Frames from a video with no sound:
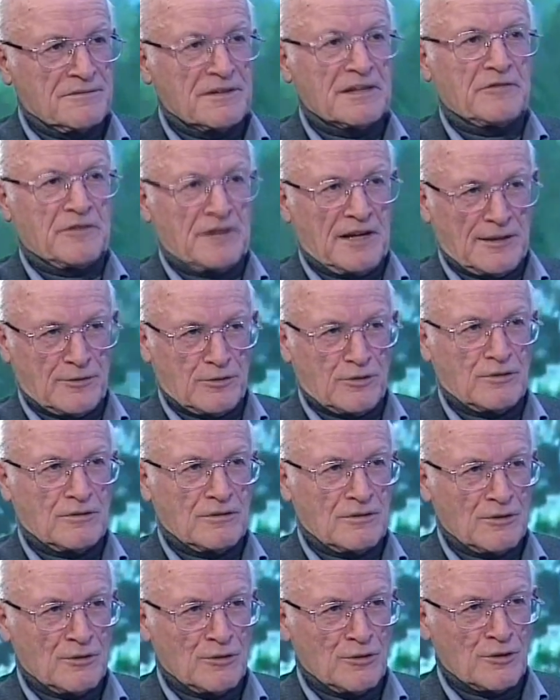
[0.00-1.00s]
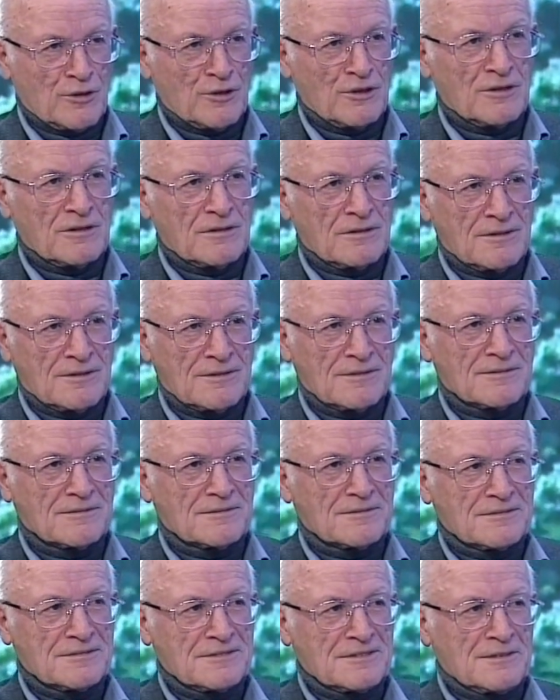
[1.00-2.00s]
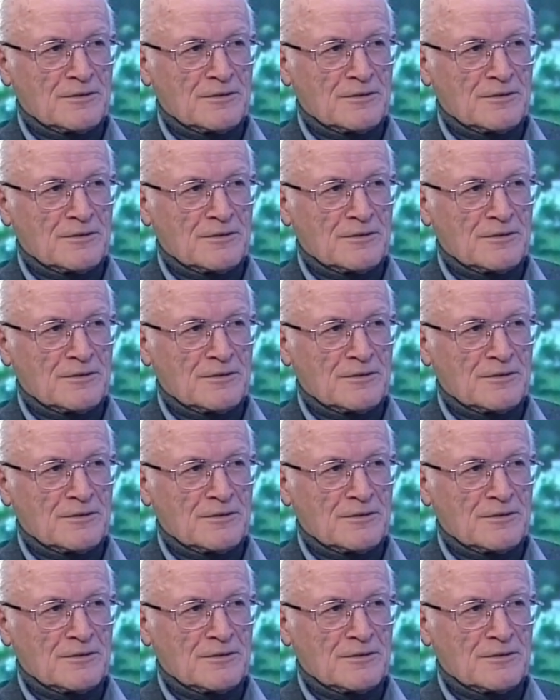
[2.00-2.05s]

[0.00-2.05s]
verificato con loro